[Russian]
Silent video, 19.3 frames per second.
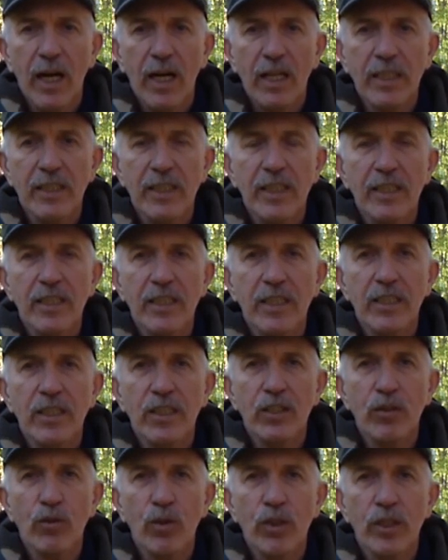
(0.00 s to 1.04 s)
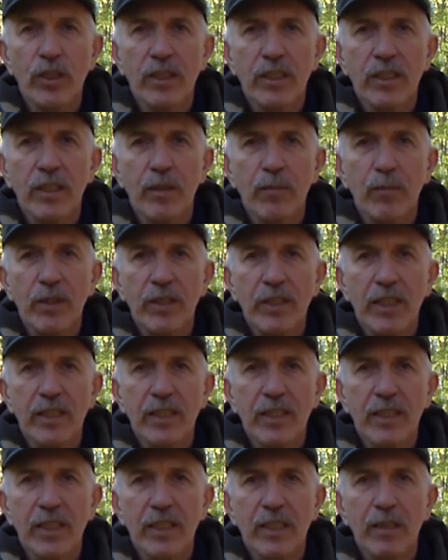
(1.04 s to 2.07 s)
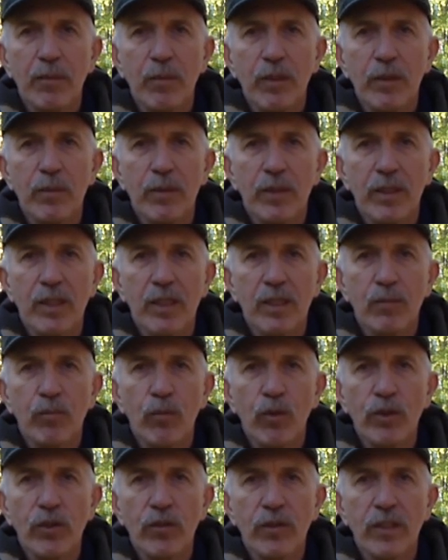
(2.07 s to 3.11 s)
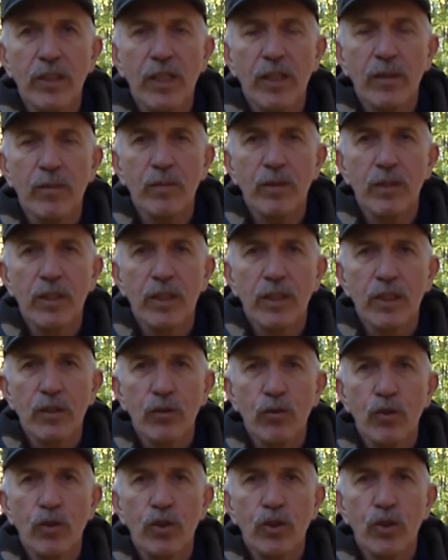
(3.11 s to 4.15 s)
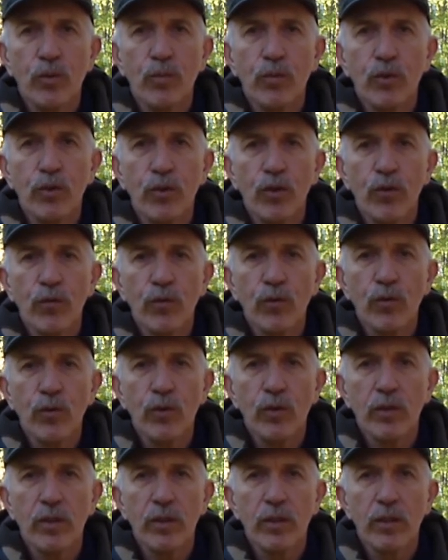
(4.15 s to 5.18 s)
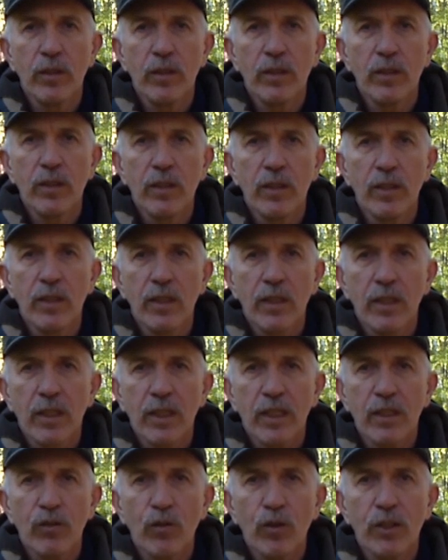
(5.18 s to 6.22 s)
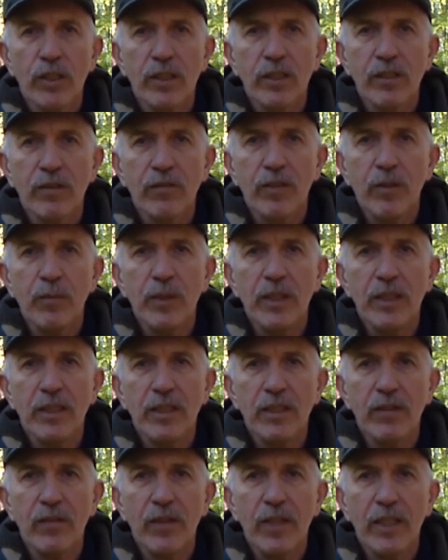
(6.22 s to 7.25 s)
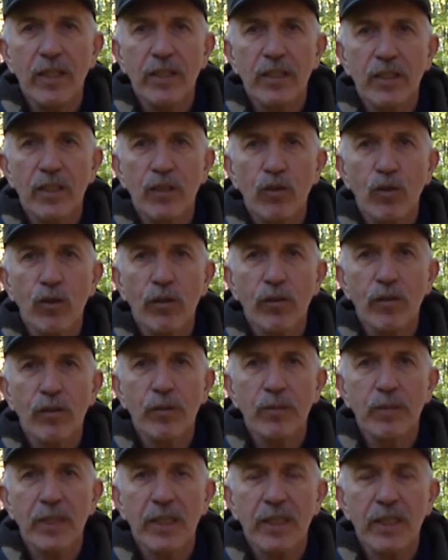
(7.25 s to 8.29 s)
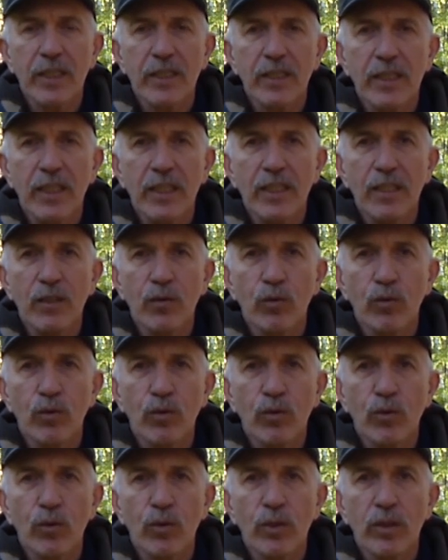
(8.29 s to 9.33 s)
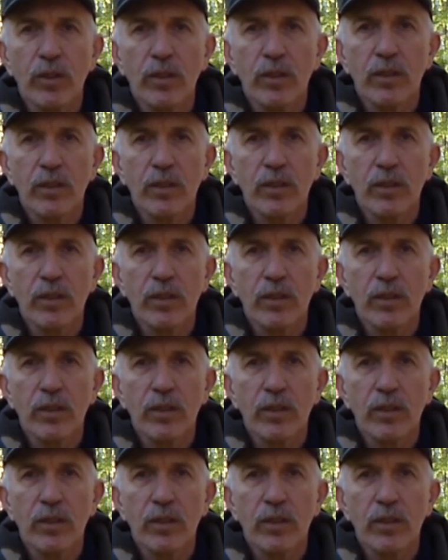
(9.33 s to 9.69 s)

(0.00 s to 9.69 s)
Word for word: А если эта территория закреплена за каким-либо охотпользователем, то еще путевку, которая одновременно является договором на оказание услуг.